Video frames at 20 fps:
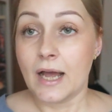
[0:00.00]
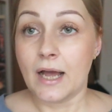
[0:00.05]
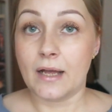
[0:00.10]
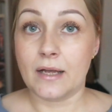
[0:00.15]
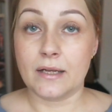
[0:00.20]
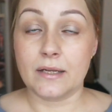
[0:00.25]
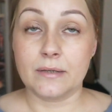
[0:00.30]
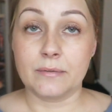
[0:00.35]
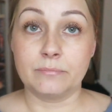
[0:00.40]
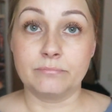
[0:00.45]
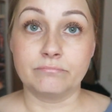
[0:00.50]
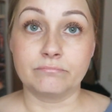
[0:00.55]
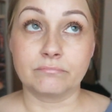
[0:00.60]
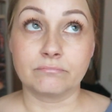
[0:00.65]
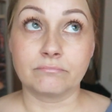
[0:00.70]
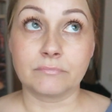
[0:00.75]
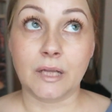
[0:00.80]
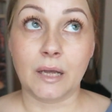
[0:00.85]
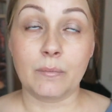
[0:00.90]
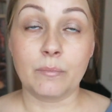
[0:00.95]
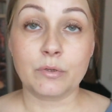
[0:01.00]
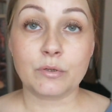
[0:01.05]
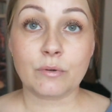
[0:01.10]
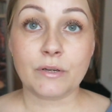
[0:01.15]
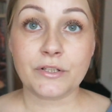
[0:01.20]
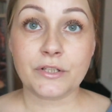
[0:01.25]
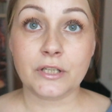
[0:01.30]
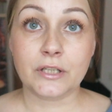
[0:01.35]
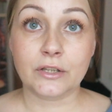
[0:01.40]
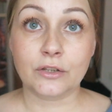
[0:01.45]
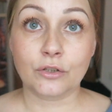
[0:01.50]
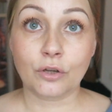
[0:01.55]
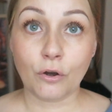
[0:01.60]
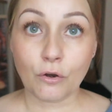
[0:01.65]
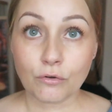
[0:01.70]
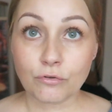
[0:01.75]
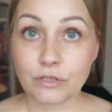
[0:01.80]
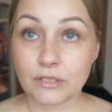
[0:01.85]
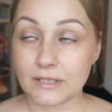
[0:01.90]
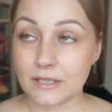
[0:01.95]
Um, bo słuchajcie,
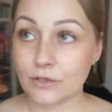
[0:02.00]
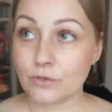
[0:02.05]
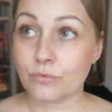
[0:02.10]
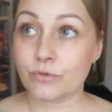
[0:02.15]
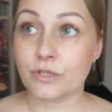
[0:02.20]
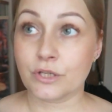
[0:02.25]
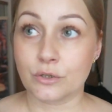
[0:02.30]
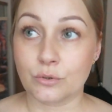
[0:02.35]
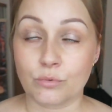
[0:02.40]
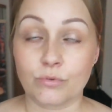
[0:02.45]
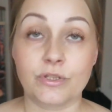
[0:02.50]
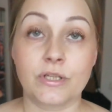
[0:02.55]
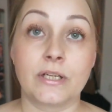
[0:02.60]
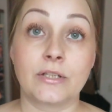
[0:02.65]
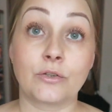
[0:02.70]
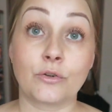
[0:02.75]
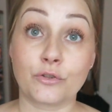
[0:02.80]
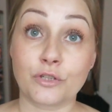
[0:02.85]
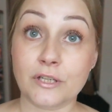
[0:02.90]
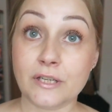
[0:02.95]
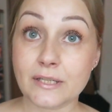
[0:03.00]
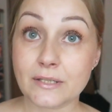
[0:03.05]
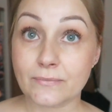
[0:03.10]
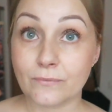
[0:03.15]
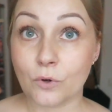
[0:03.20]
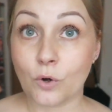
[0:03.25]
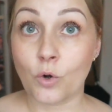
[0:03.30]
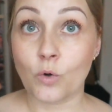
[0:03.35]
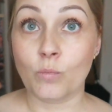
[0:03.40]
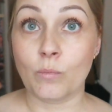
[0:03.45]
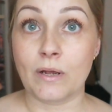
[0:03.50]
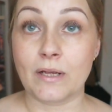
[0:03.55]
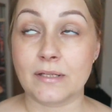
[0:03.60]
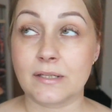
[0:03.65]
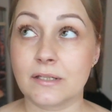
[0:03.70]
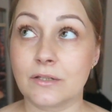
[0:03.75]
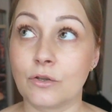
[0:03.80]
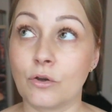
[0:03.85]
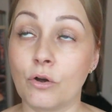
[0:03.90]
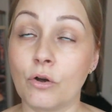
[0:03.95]
to, że zaczął się grudzień, to, że jest
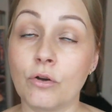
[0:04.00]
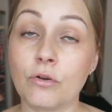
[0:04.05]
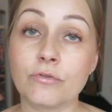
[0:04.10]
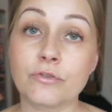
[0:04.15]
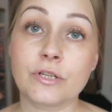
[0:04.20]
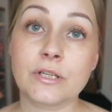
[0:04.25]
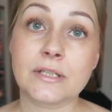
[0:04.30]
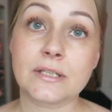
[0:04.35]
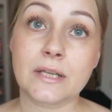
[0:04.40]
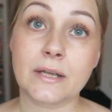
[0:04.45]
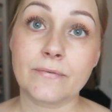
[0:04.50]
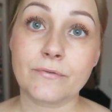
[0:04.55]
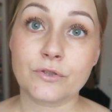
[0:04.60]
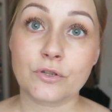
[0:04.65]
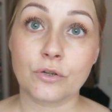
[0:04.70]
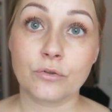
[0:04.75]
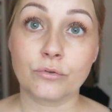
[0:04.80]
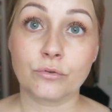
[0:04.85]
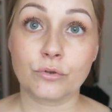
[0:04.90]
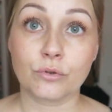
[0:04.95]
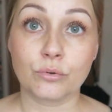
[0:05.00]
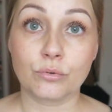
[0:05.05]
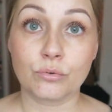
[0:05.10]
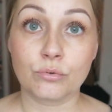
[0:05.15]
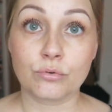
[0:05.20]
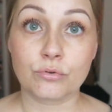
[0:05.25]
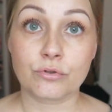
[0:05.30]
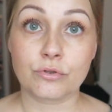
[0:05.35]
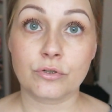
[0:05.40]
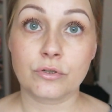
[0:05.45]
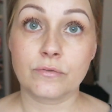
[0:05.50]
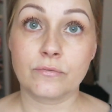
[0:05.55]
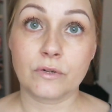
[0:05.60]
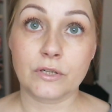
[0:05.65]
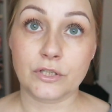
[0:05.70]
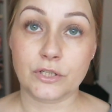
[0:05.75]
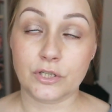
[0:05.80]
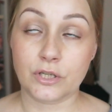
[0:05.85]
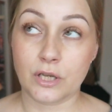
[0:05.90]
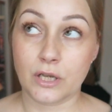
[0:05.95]
vlogmas, to, że zewsząd już
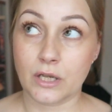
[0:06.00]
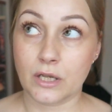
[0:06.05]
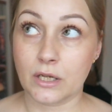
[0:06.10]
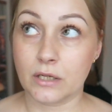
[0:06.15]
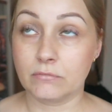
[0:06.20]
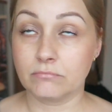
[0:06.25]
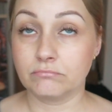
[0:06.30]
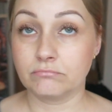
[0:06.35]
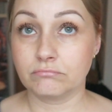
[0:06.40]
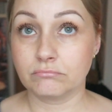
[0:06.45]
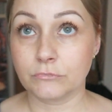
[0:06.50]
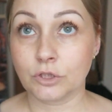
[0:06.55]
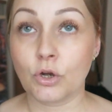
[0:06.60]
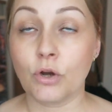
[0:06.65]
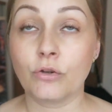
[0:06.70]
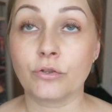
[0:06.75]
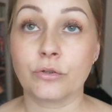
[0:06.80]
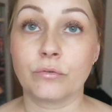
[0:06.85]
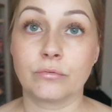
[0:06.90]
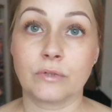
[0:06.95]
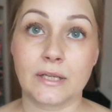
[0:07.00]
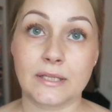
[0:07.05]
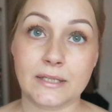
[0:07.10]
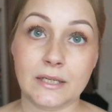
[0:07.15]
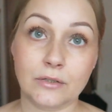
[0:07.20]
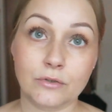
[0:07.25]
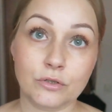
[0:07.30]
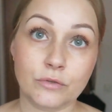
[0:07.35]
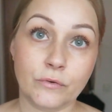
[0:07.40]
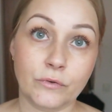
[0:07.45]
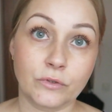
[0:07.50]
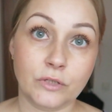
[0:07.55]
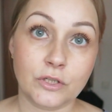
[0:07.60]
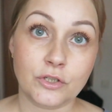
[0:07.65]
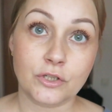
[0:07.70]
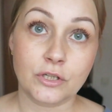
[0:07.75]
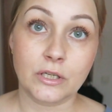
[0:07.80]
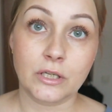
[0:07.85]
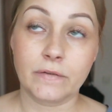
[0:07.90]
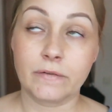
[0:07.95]
właśnie gonią nas, a to
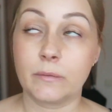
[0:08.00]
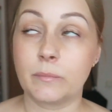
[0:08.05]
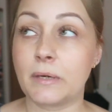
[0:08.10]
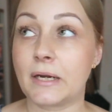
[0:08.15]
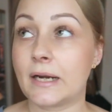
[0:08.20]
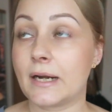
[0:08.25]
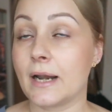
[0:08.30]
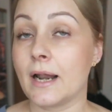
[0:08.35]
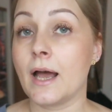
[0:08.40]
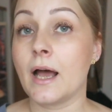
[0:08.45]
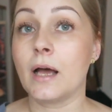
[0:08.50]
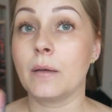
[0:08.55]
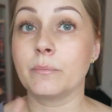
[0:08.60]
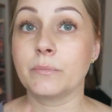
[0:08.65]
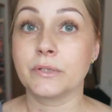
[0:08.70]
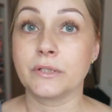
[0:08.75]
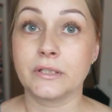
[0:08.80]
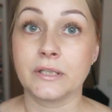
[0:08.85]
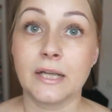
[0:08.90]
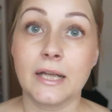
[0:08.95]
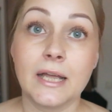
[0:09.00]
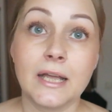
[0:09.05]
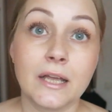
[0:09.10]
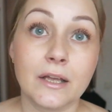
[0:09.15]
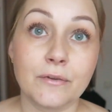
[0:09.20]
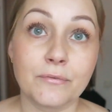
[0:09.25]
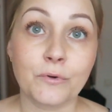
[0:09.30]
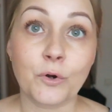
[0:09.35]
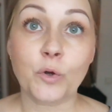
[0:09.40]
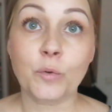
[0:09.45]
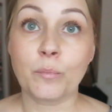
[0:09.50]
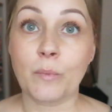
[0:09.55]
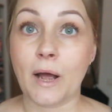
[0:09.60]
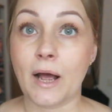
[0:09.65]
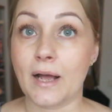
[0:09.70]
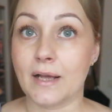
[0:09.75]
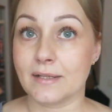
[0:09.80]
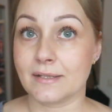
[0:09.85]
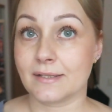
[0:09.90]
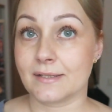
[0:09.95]
świąteczne, nie wiem, reklamy,
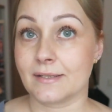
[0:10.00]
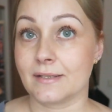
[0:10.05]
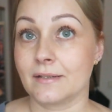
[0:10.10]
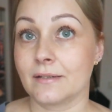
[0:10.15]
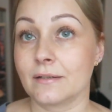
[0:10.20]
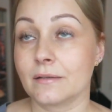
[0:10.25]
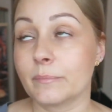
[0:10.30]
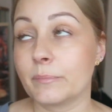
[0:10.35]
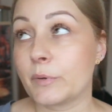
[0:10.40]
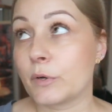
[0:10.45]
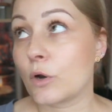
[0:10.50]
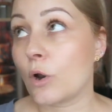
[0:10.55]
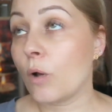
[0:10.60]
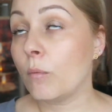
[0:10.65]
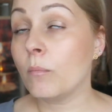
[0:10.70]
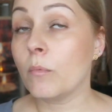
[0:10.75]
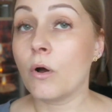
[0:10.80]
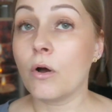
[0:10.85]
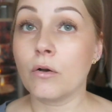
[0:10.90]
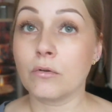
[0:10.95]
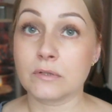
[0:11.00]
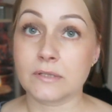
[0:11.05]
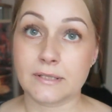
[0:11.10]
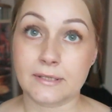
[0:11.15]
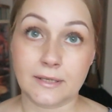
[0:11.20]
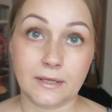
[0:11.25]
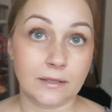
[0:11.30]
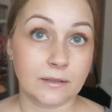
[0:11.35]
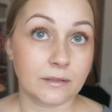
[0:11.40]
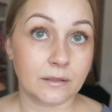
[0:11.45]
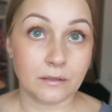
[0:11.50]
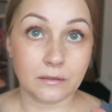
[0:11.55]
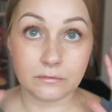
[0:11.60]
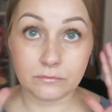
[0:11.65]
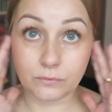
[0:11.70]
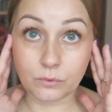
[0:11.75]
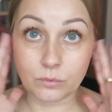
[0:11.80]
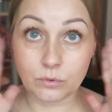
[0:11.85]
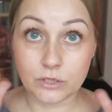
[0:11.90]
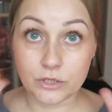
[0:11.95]
vlogmasy, promocje, te
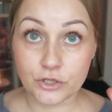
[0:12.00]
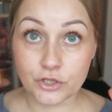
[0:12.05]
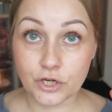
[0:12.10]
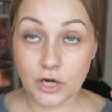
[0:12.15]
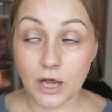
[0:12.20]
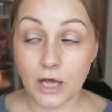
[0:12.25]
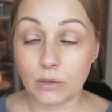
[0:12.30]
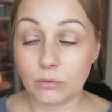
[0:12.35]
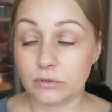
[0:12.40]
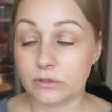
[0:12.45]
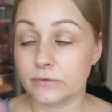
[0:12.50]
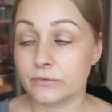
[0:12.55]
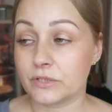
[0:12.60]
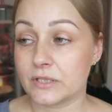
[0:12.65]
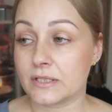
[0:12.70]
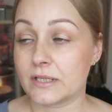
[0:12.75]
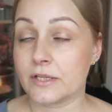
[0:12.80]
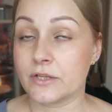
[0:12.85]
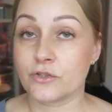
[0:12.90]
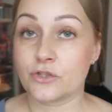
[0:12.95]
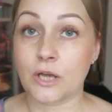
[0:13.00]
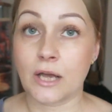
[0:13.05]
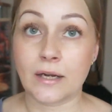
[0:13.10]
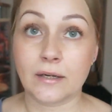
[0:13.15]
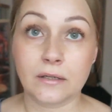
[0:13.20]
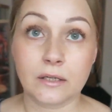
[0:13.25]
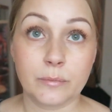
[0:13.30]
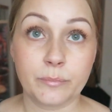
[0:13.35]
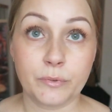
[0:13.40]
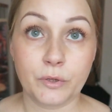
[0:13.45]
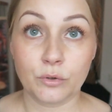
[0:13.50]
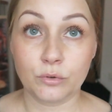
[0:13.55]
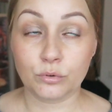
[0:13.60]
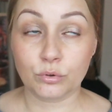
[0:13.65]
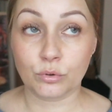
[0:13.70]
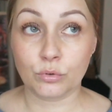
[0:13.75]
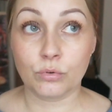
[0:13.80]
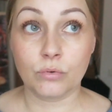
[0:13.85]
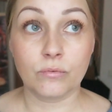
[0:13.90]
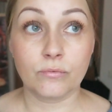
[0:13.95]
w ogóle szał tych wszystkich czarnych
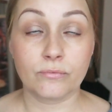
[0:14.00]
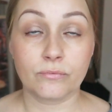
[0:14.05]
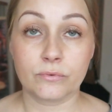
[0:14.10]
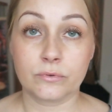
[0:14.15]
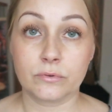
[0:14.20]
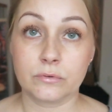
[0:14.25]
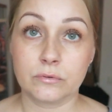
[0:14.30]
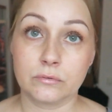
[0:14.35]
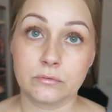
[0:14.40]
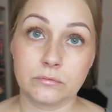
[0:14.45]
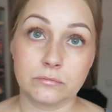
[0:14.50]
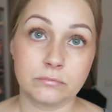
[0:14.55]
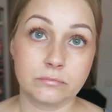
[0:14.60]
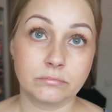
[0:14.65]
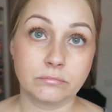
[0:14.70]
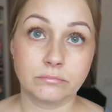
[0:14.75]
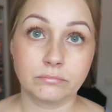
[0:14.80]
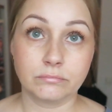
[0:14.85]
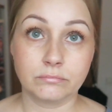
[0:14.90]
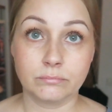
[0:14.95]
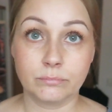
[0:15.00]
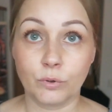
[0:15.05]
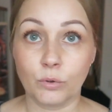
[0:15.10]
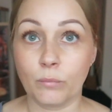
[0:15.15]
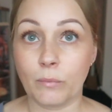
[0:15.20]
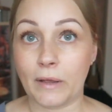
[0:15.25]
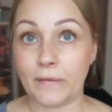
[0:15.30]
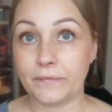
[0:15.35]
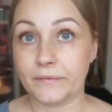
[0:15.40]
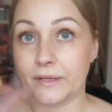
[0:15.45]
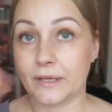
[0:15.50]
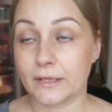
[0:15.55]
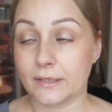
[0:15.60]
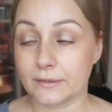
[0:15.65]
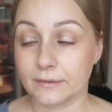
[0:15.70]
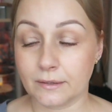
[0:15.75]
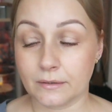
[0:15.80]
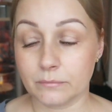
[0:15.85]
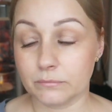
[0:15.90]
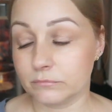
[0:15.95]
piątków, y, Blue
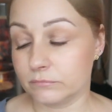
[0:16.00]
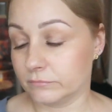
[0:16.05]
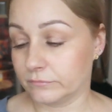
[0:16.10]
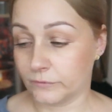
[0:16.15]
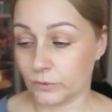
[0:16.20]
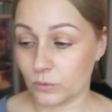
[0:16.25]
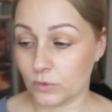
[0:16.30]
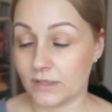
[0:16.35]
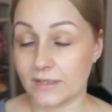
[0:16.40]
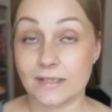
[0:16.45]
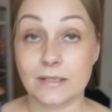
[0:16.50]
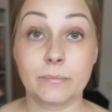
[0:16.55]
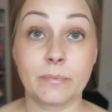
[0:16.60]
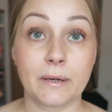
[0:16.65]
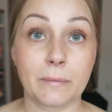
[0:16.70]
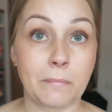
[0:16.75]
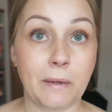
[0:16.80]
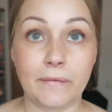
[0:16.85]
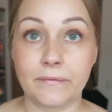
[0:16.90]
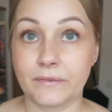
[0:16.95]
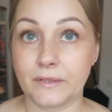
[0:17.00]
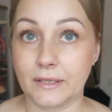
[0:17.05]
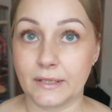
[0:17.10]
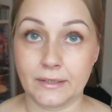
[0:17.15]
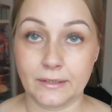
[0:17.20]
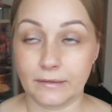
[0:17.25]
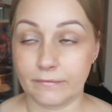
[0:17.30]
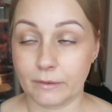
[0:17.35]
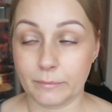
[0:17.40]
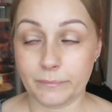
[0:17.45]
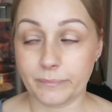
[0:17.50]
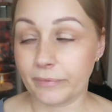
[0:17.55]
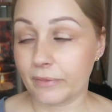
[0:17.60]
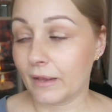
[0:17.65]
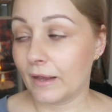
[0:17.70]
Monday, tam w ogóle Cyber Monday, nie wiem.